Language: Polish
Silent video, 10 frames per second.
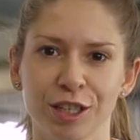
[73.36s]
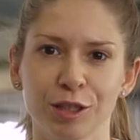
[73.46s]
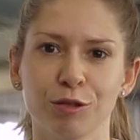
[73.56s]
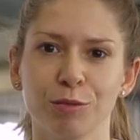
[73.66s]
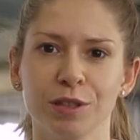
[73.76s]

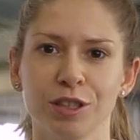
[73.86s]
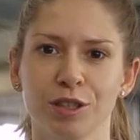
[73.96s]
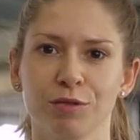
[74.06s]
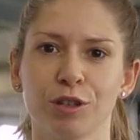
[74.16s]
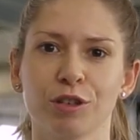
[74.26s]
treningów
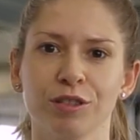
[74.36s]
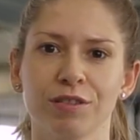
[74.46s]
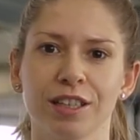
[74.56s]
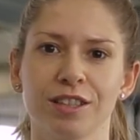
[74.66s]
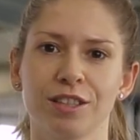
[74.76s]
będziecie
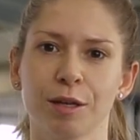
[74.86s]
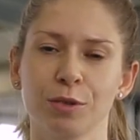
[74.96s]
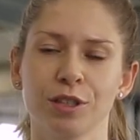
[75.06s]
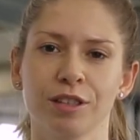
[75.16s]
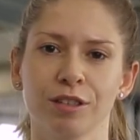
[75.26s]
wykonywać
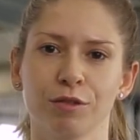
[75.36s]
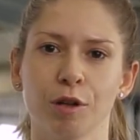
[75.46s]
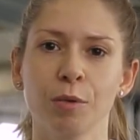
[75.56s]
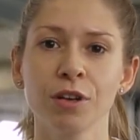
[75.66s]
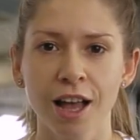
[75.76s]
samodzielnie w
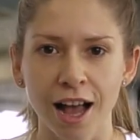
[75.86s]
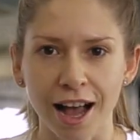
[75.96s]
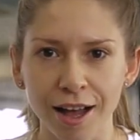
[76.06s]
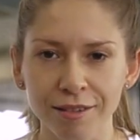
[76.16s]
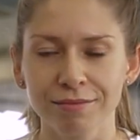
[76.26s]
domu,
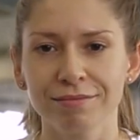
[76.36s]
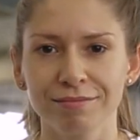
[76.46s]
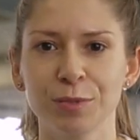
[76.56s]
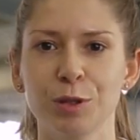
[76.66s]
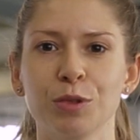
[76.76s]
a
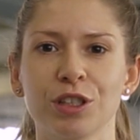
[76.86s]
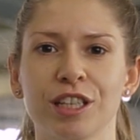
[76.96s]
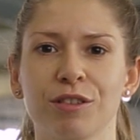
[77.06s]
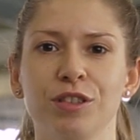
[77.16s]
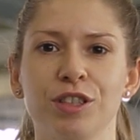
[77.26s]
być może
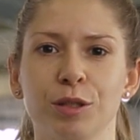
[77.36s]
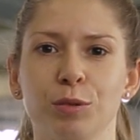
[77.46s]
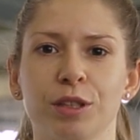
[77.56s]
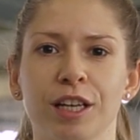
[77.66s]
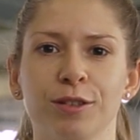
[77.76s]
traficie
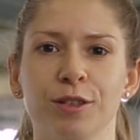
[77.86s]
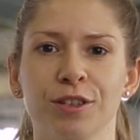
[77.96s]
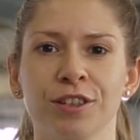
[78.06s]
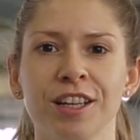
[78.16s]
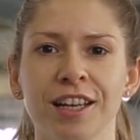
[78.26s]
tutaj
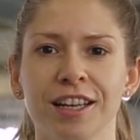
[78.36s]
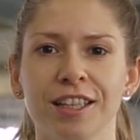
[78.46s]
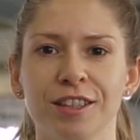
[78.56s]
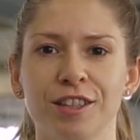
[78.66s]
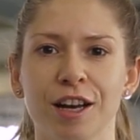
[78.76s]
do
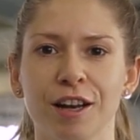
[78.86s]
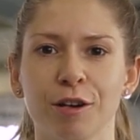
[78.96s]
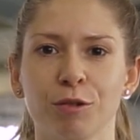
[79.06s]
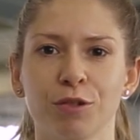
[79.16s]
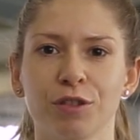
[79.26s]

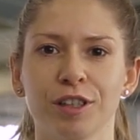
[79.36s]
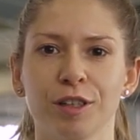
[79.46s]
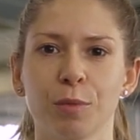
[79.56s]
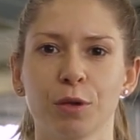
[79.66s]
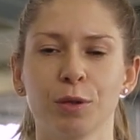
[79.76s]
trenerów
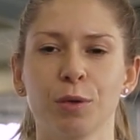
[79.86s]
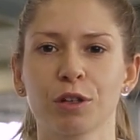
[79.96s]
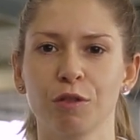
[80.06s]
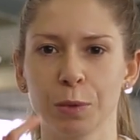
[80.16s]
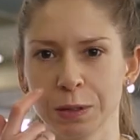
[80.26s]

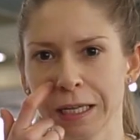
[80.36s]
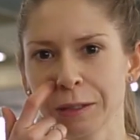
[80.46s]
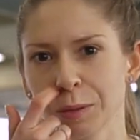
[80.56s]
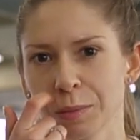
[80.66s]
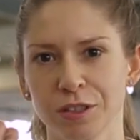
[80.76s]
Bodywork w
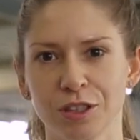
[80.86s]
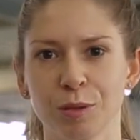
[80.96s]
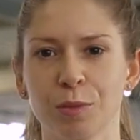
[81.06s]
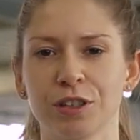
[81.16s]
Poznaniu i będziecie